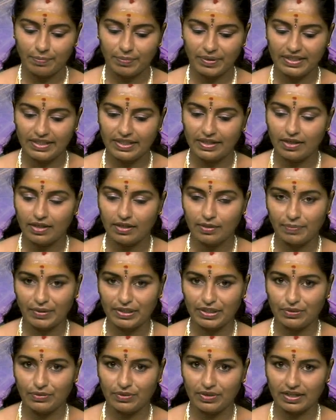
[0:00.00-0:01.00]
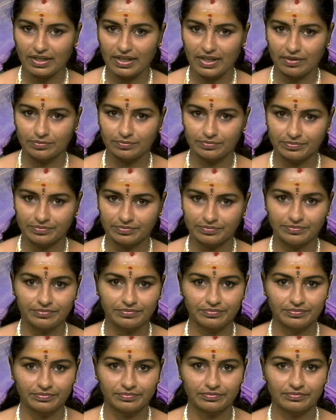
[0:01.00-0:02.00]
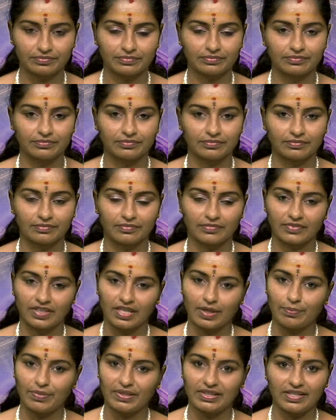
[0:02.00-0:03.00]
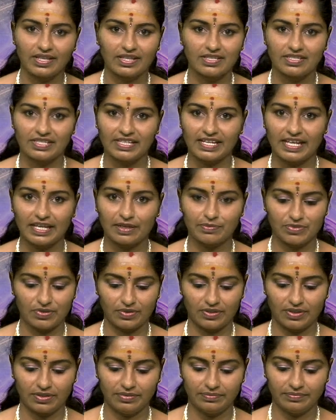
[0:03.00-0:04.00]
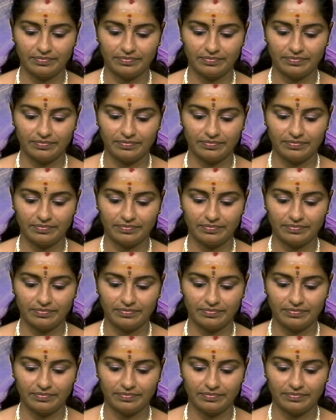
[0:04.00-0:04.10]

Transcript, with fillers: பதினாலு பதினொன்றுங்களா ஆமாங்க எண்பத்தி அஞ்சு நேரம் சொல்லுங்க